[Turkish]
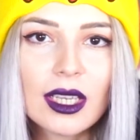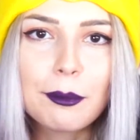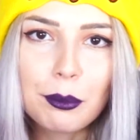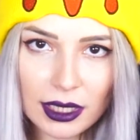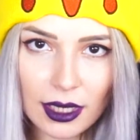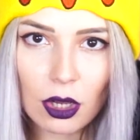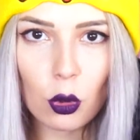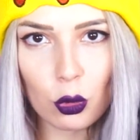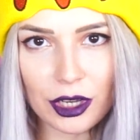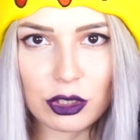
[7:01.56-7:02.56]

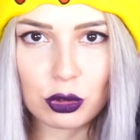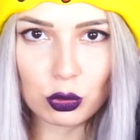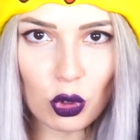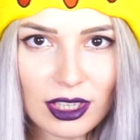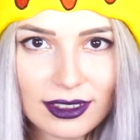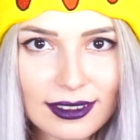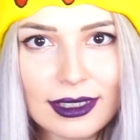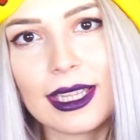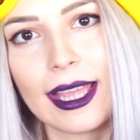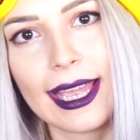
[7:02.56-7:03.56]
Baya oraya şu an
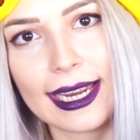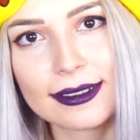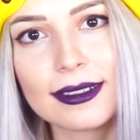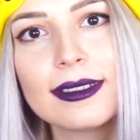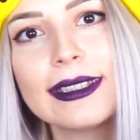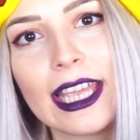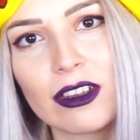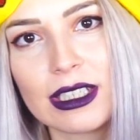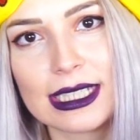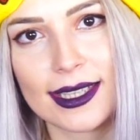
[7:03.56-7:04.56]
elektrik
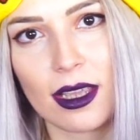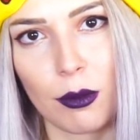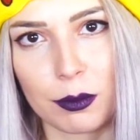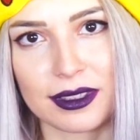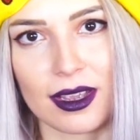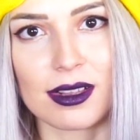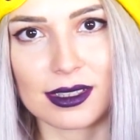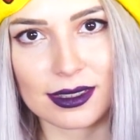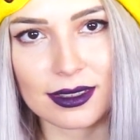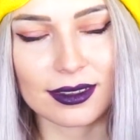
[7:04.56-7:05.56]
devresi yaptı
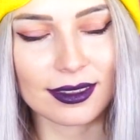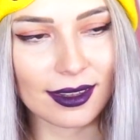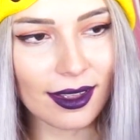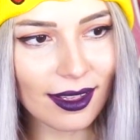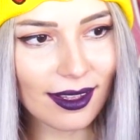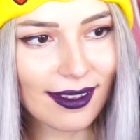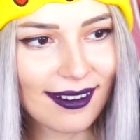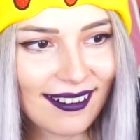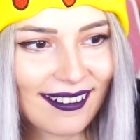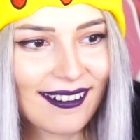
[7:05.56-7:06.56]
aslında.
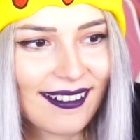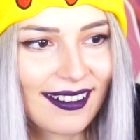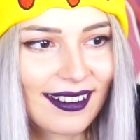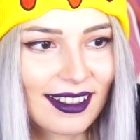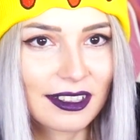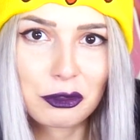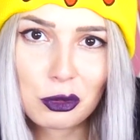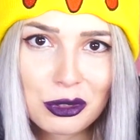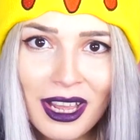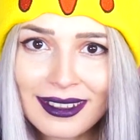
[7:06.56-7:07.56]

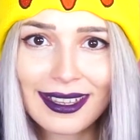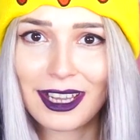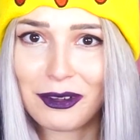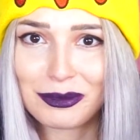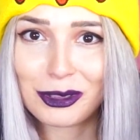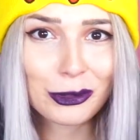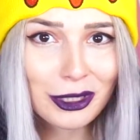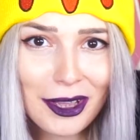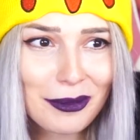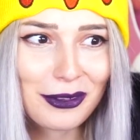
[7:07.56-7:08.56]
Güzel de yaptı,
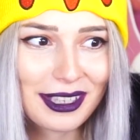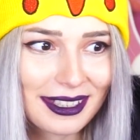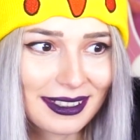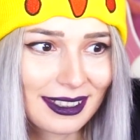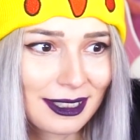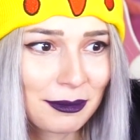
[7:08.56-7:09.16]
güzel bir fikir.